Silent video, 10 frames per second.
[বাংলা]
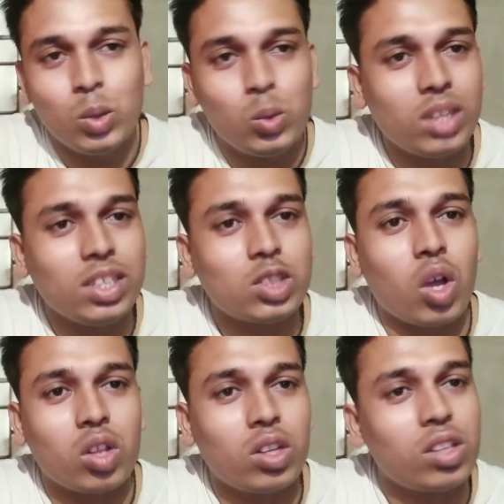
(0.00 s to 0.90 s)
দু হাজার
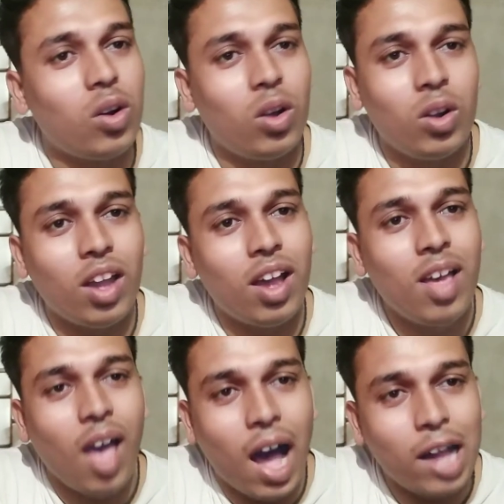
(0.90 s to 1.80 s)
সতেরোতেও হলো না
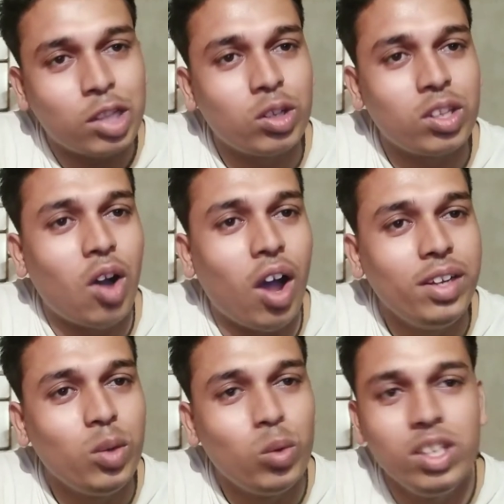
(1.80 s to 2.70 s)
আঠেরোতেও
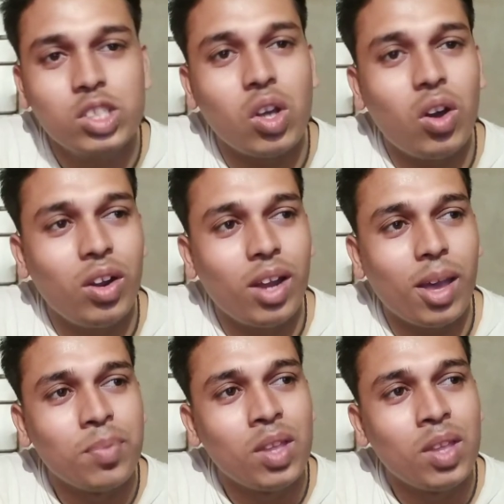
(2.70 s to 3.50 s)
হয়নি উনিশশো হলো না